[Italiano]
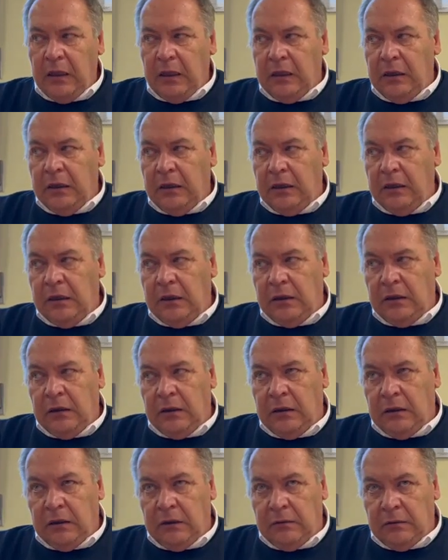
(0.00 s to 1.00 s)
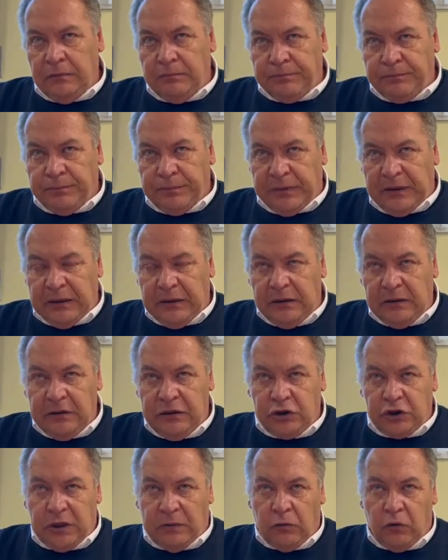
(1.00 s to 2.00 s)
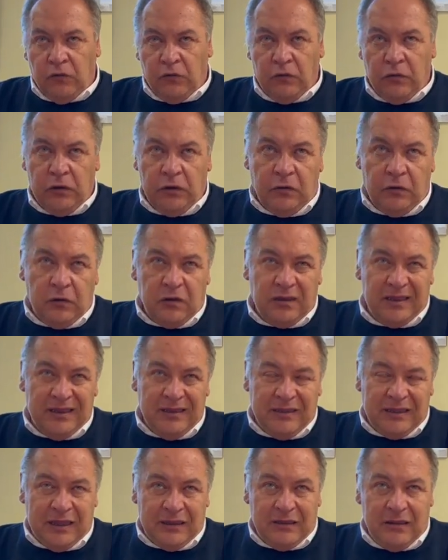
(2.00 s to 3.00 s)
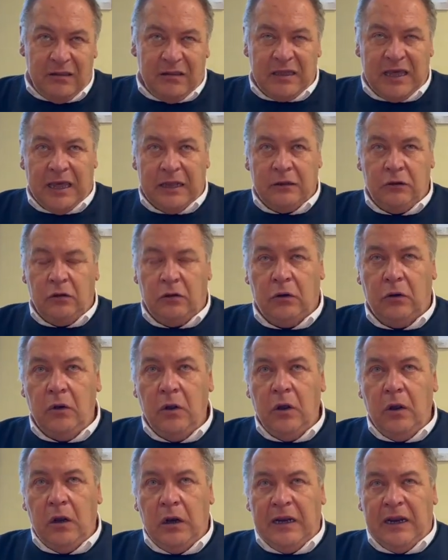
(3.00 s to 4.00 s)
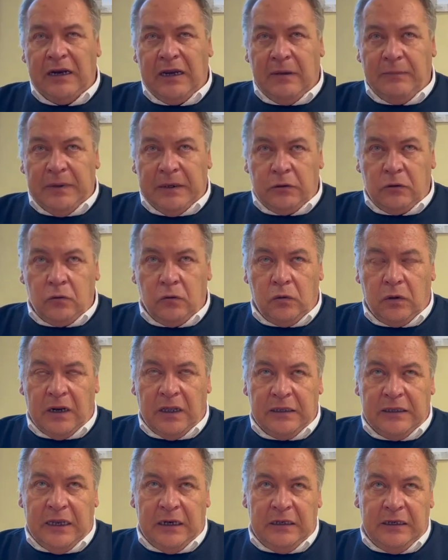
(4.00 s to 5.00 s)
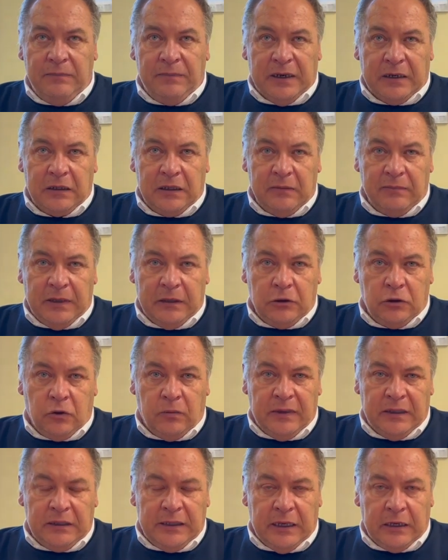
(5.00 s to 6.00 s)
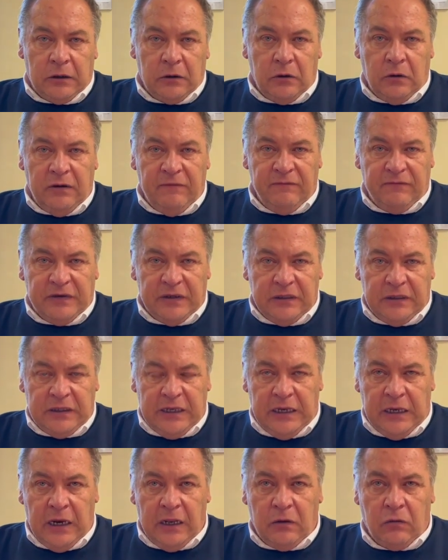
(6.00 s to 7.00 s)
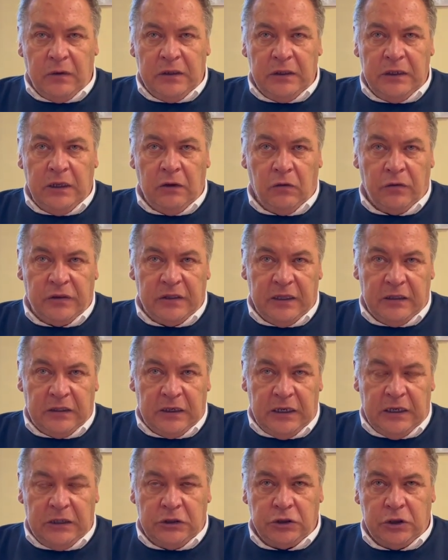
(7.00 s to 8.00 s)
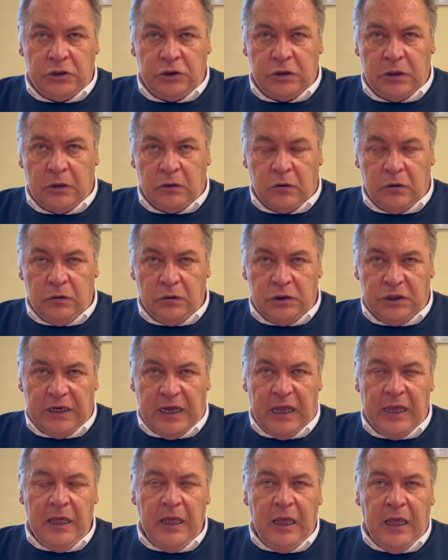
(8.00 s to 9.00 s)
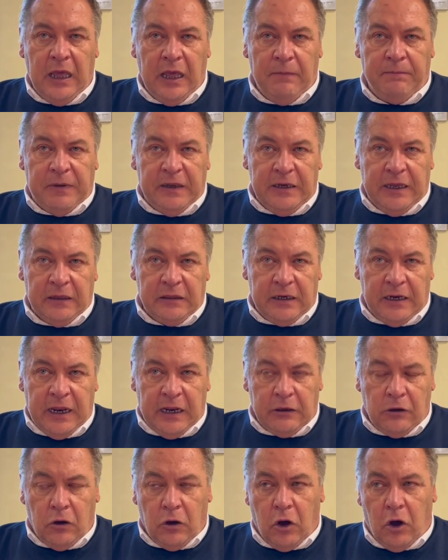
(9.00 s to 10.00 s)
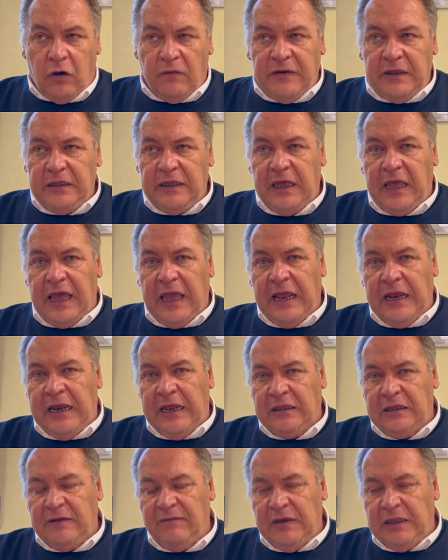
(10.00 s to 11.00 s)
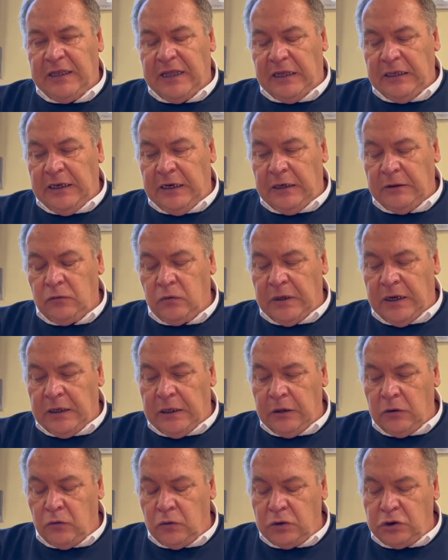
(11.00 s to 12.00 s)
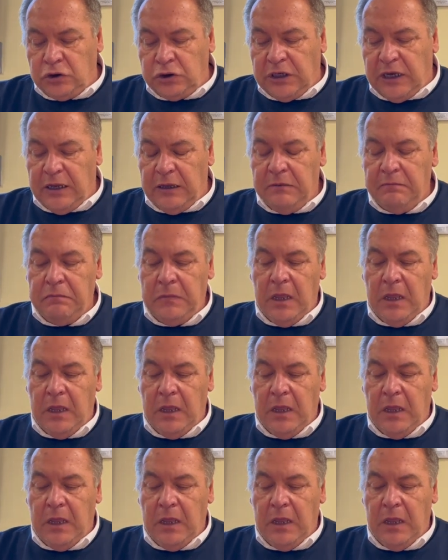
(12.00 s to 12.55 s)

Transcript: eh, eh, diciamo, eh, sintetizzando la riapertura del Dipartimento Materno-Infantile, quindi ostetrice, ginecologia e pediatria no Covid e le attività di natura chirurgica.